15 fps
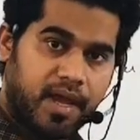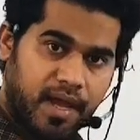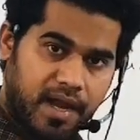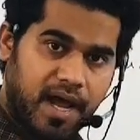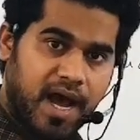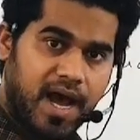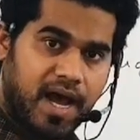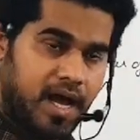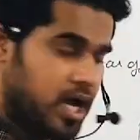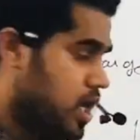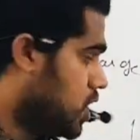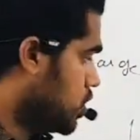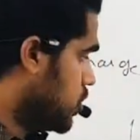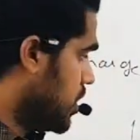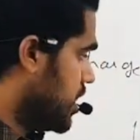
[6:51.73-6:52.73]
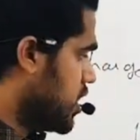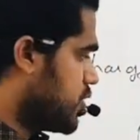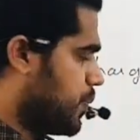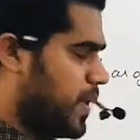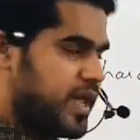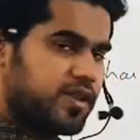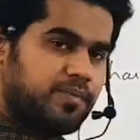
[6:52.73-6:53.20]
है ना तो
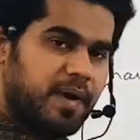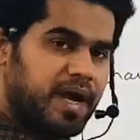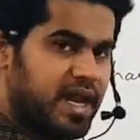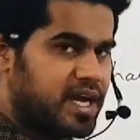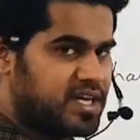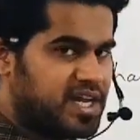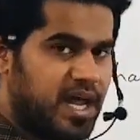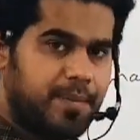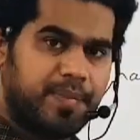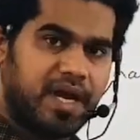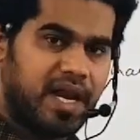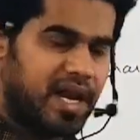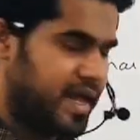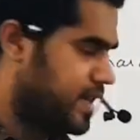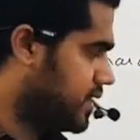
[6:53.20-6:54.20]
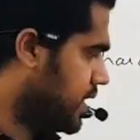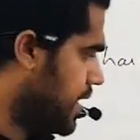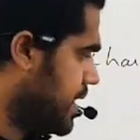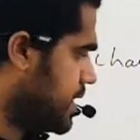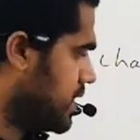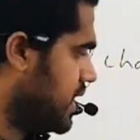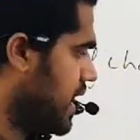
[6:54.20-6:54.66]
डिस्प्लेसमेंट एक टाइप का लेंथ
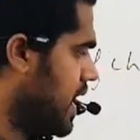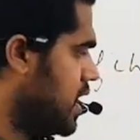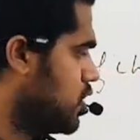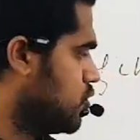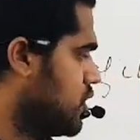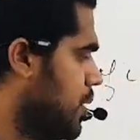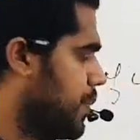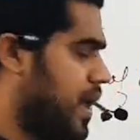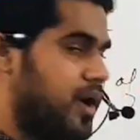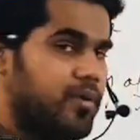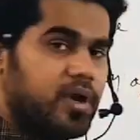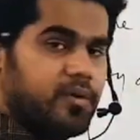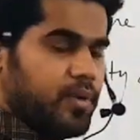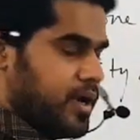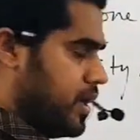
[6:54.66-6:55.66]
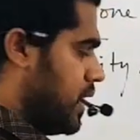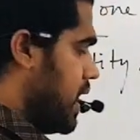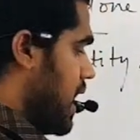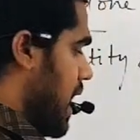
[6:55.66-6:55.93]
है इसलिए एल टू द पावर वन